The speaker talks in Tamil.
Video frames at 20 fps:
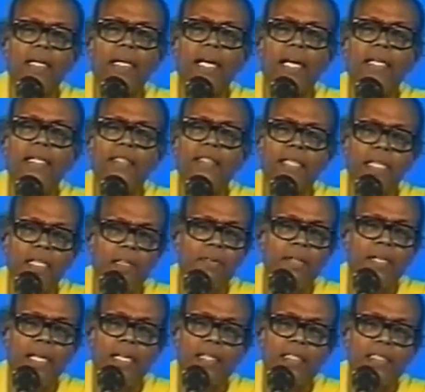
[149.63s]
காரியம் செய்ய
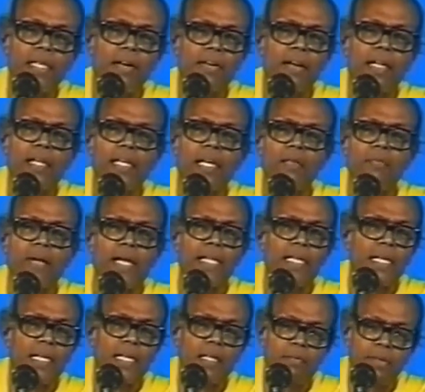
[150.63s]
மாட்டார்கள் தவறான காரியம் பாதை
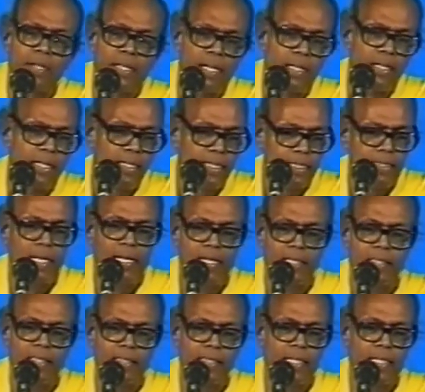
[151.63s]
காட்ட மாட்டார் இதுதான்
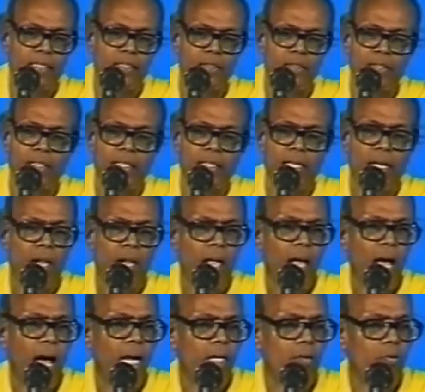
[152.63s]
இந்த சங்கத்தில்
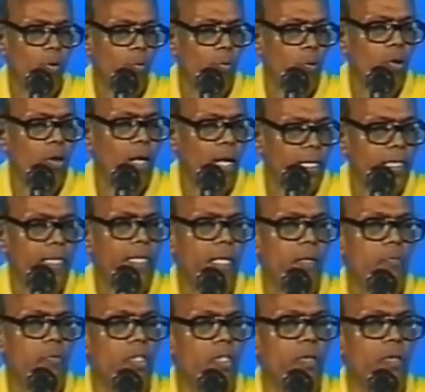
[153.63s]
ஆக ஒவ்வொரு நாள் இன்றைய பொழுது